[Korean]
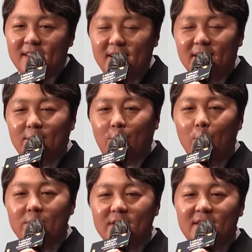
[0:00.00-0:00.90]
이
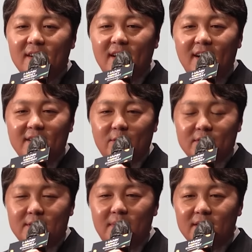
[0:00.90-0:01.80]
공실상가에서
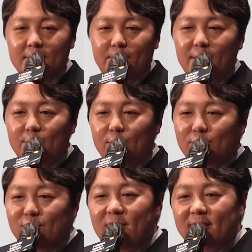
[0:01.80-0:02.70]
스마트팜으로
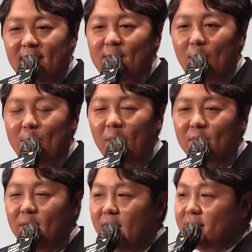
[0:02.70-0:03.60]
투자를 하려면
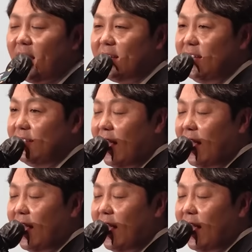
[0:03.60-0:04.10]
딱 이